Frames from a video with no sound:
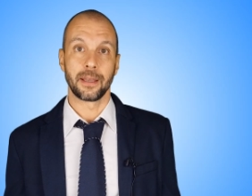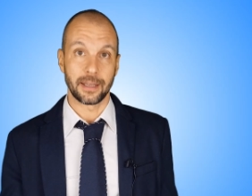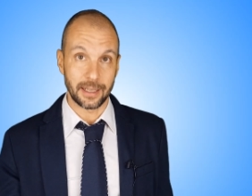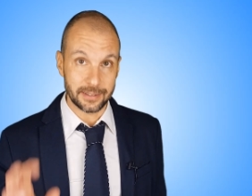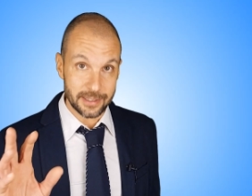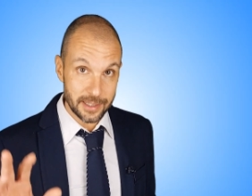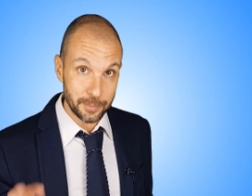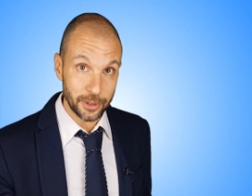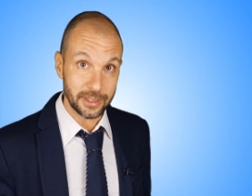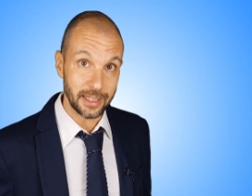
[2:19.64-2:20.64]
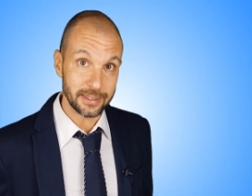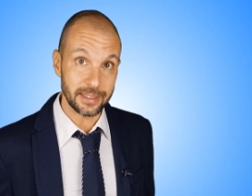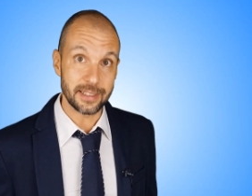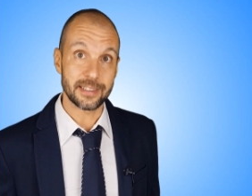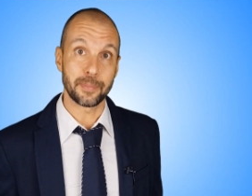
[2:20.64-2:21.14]
È altresì
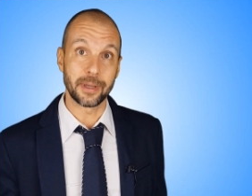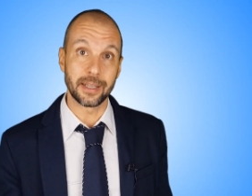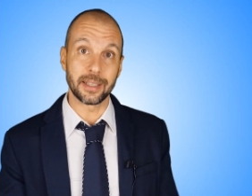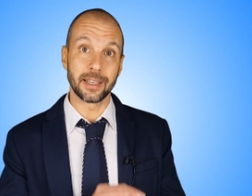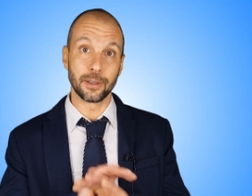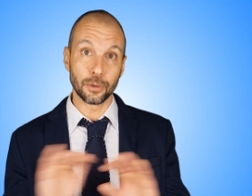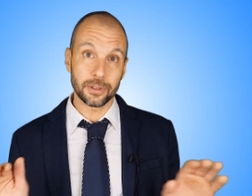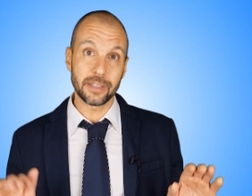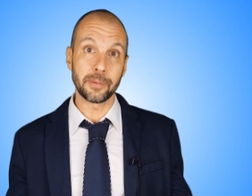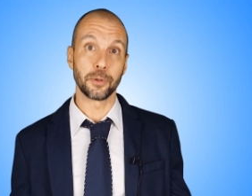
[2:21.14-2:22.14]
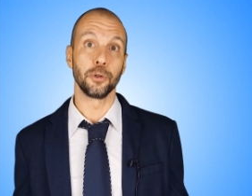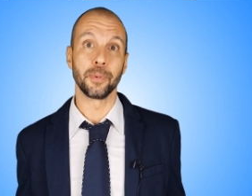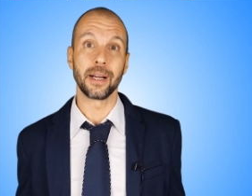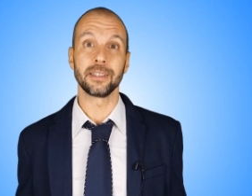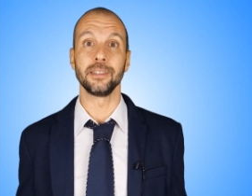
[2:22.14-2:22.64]
importante sapere che non devi
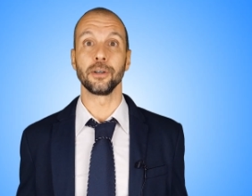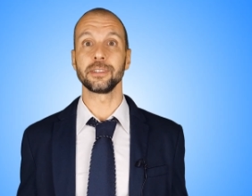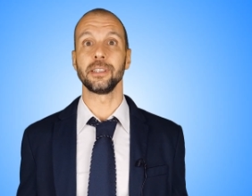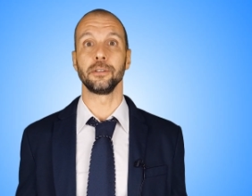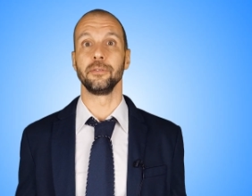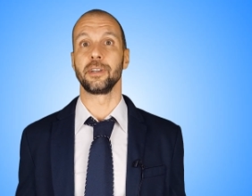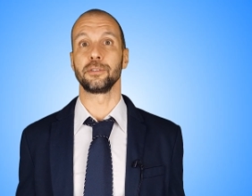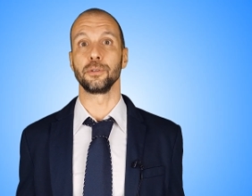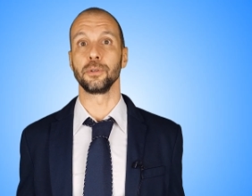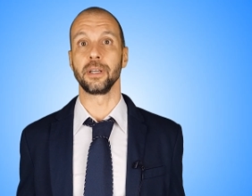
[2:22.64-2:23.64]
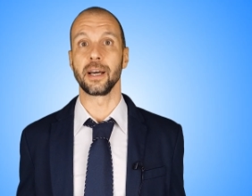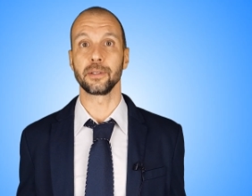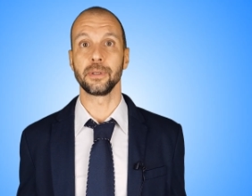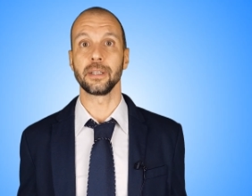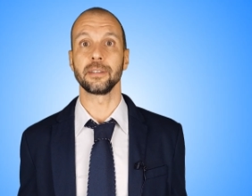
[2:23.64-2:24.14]
preoccuparti di hosting o infrastrutture
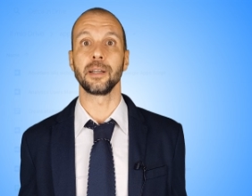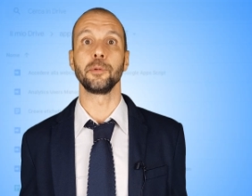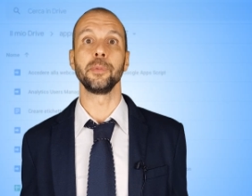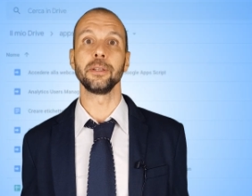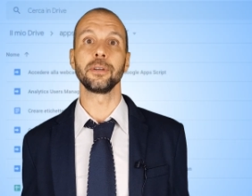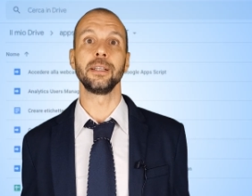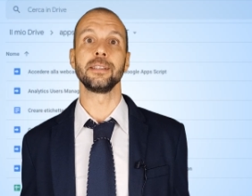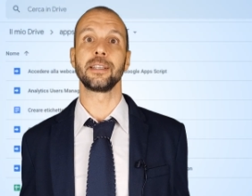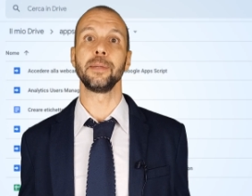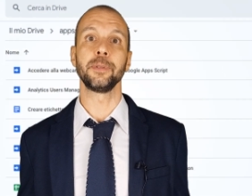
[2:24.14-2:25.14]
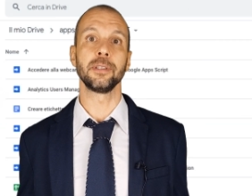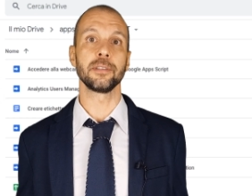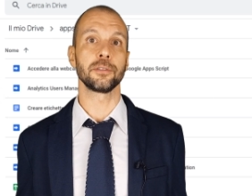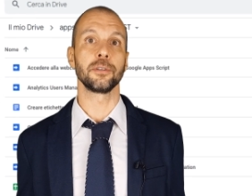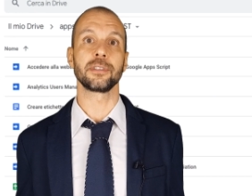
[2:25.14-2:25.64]
hardware dal momento che gli script
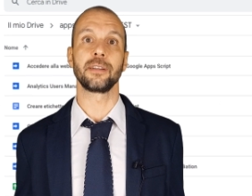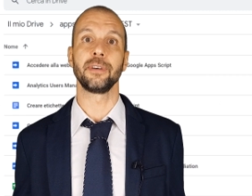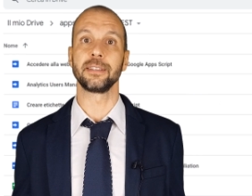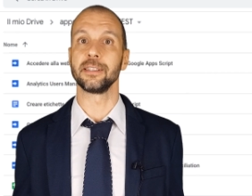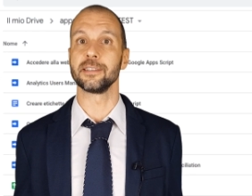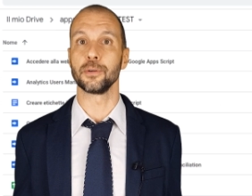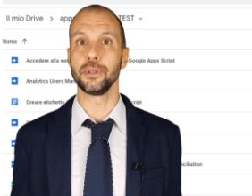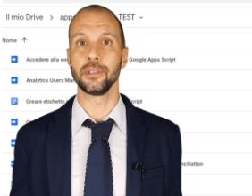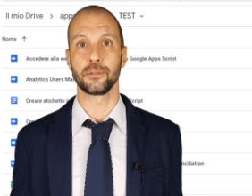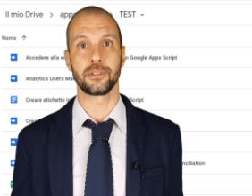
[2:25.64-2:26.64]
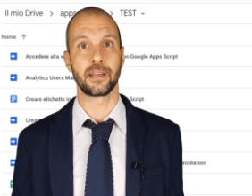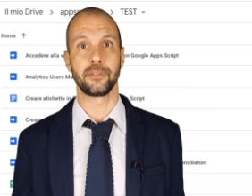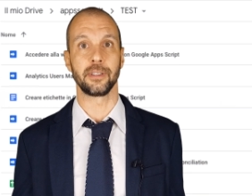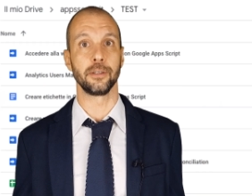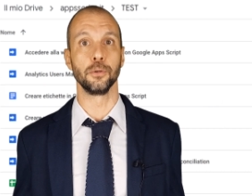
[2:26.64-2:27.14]
sono salvati ed eseguiti sui
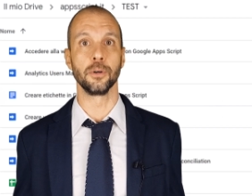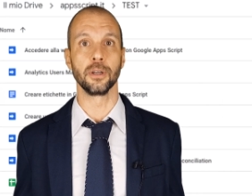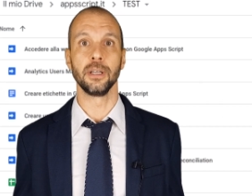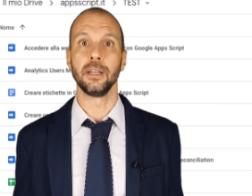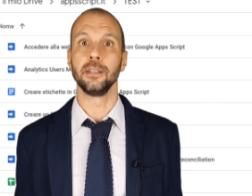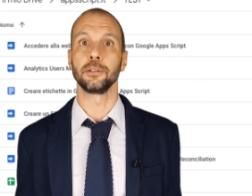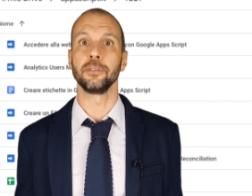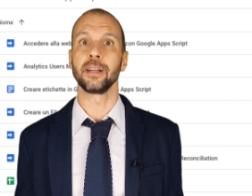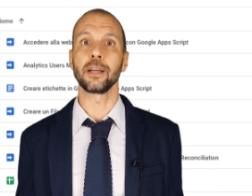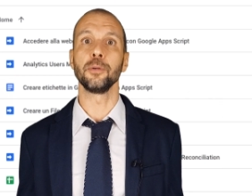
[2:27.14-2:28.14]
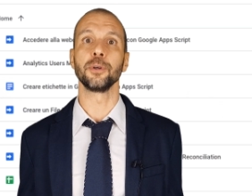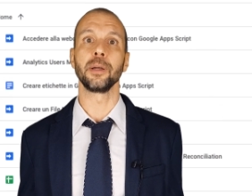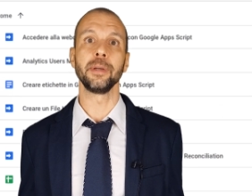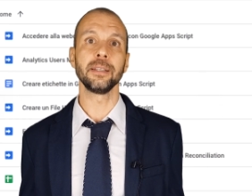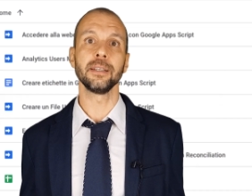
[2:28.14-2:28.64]
server di Google, li troverai
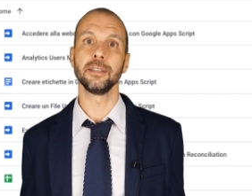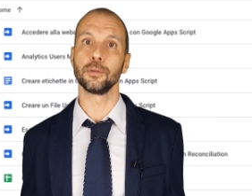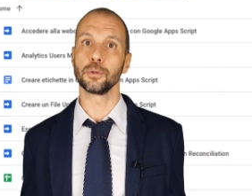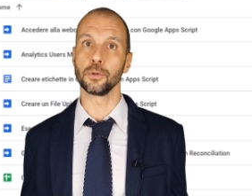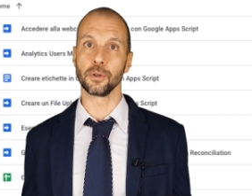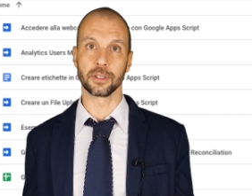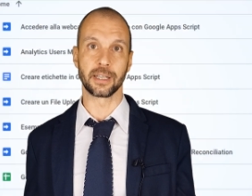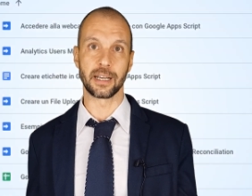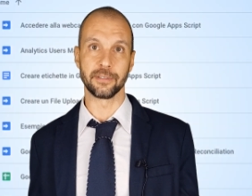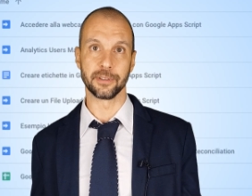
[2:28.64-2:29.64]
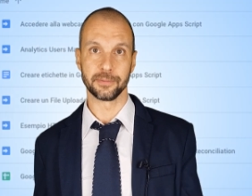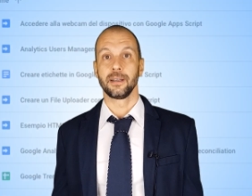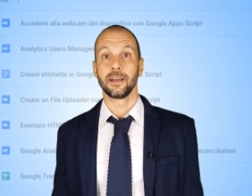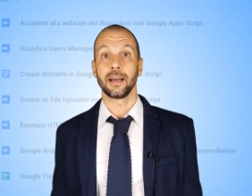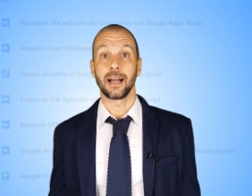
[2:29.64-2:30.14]
comodamente nel tuo Google Drive.
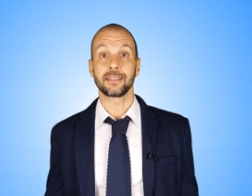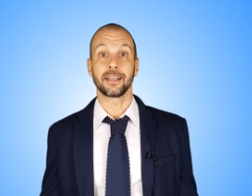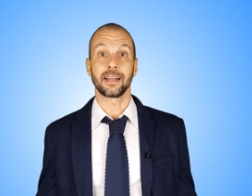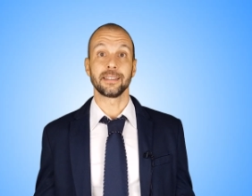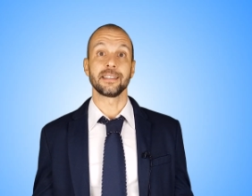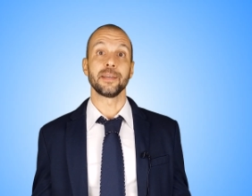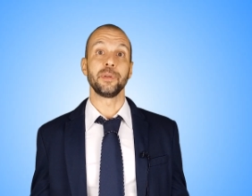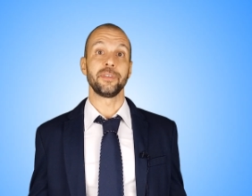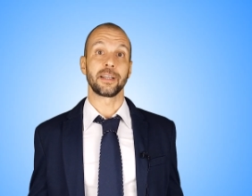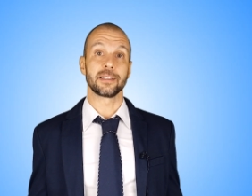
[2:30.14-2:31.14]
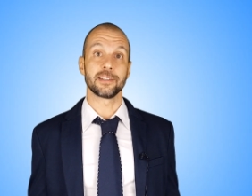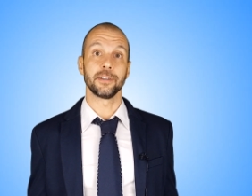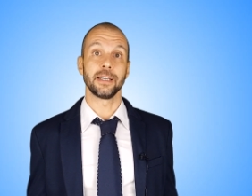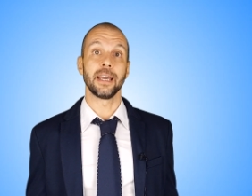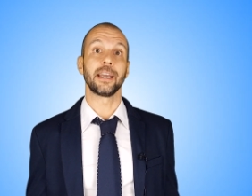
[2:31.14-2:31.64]
Altra grande
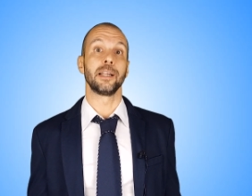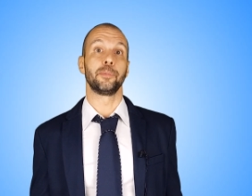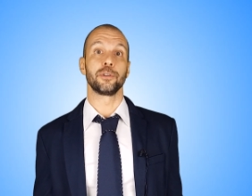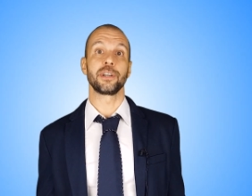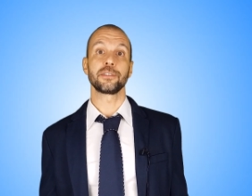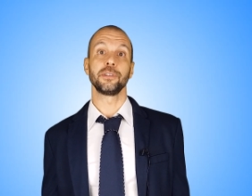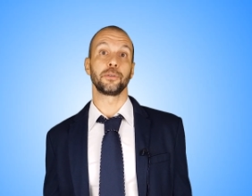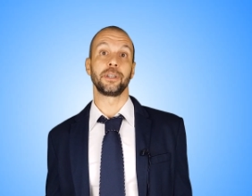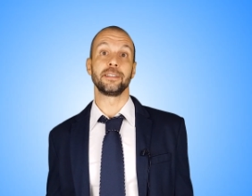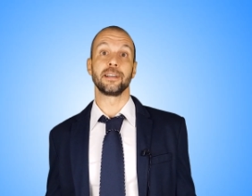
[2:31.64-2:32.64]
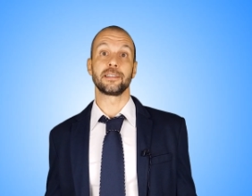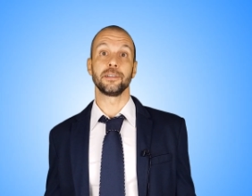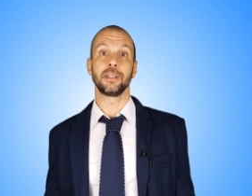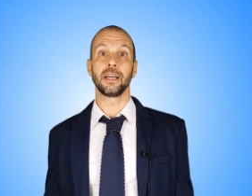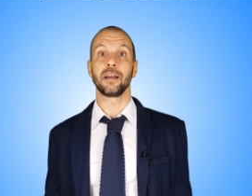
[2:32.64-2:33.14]
semplificazione è che il processo di
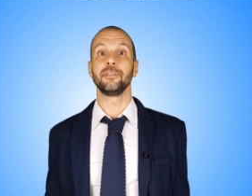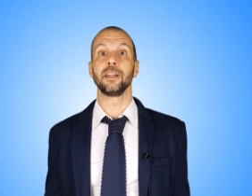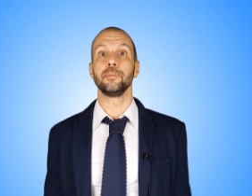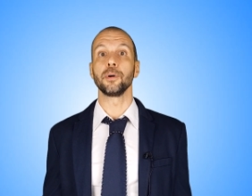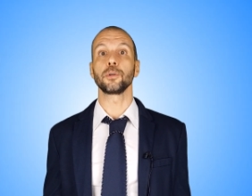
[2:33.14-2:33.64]
autorizzazione avviene in modo